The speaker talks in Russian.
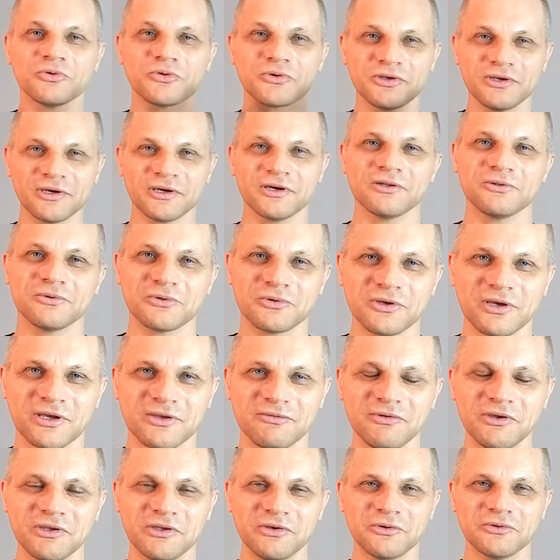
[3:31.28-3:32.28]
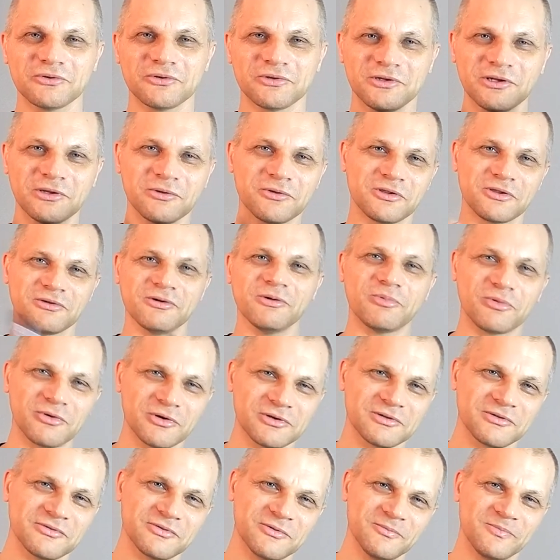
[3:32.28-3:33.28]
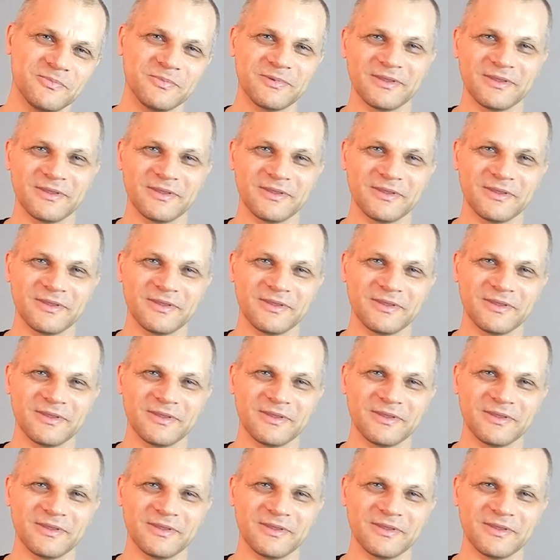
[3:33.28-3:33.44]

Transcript: других, других видео для следующих вопросов.